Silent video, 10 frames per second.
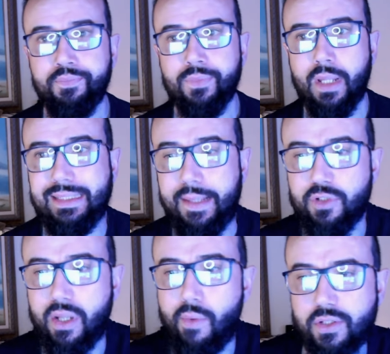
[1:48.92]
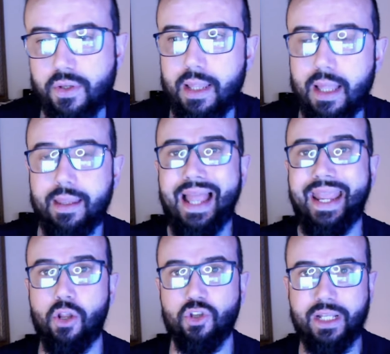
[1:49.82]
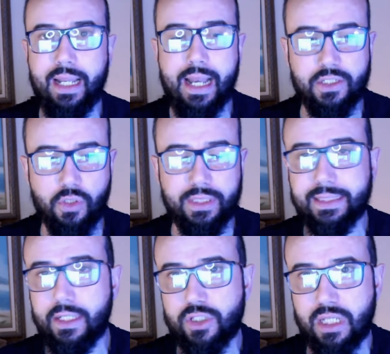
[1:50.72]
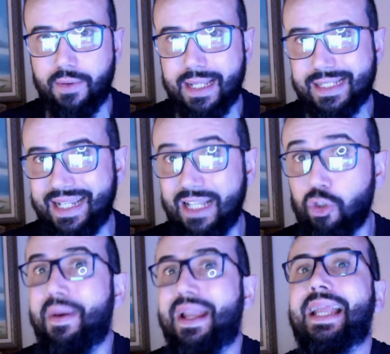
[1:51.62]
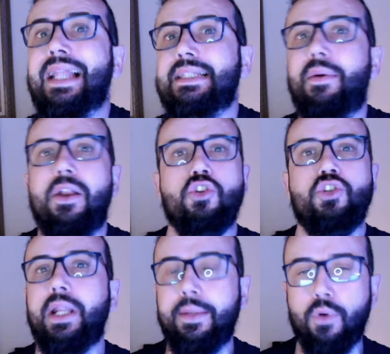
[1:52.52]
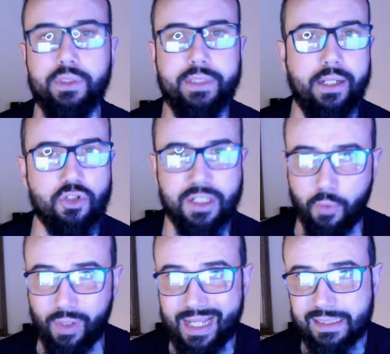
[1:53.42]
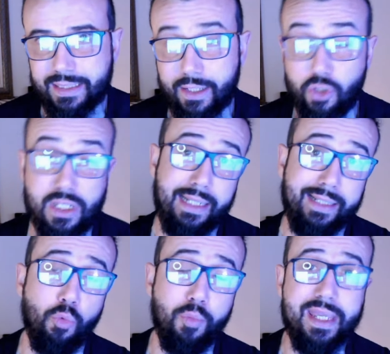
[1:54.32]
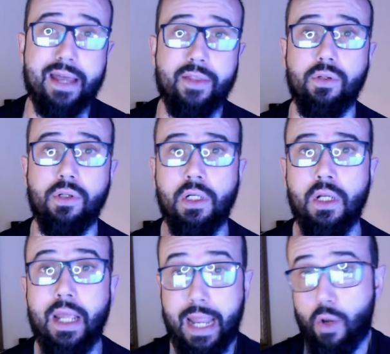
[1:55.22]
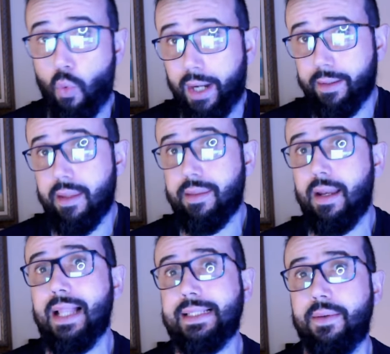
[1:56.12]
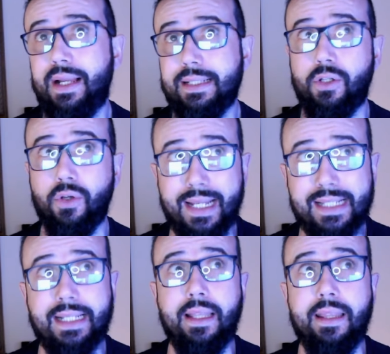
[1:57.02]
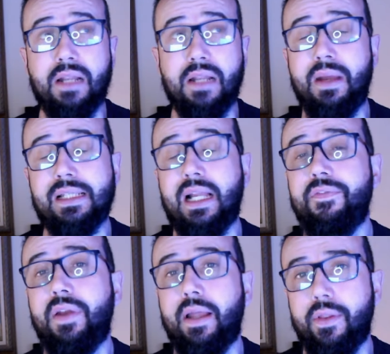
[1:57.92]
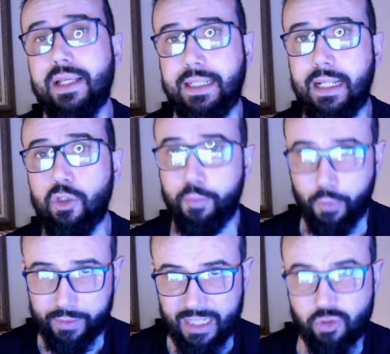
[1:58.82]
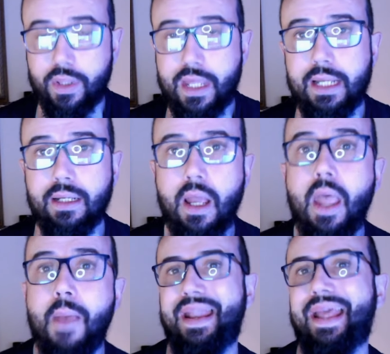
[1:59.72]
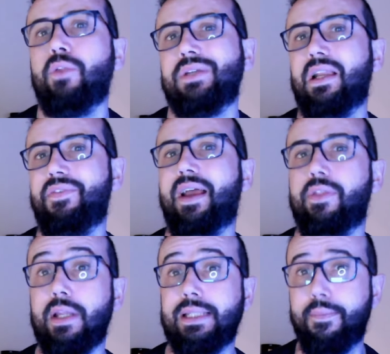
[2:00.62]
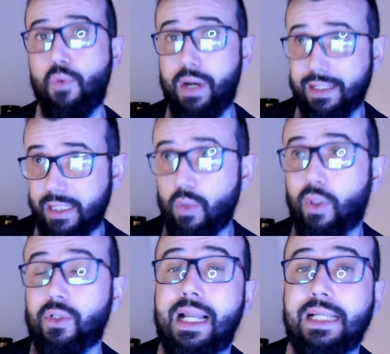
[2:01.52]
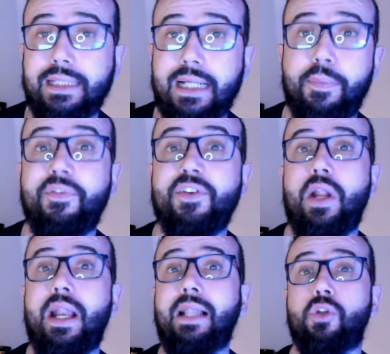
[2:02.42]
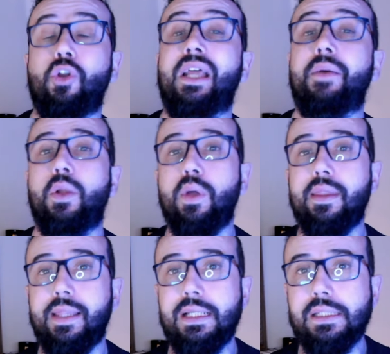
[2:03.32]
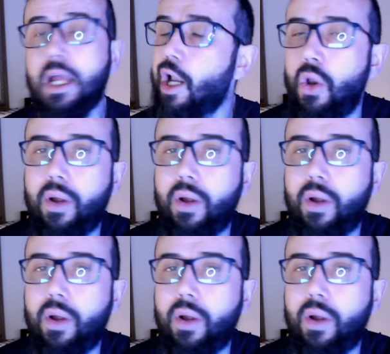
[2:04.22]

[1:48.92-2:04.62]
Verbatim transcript: Estamos en una sociedad en la que no se leen las notas de los chavales en alto para que el chaval no se rebote, no se moleste, no se sienta humillado. En lugar de decirle al chaval, si no quieres que te digan malas calificaciones en alto, ponte a estudiar para que tus calificaciones sean buenas y cuando te las diga el profesor en alto no te avergüences, lo que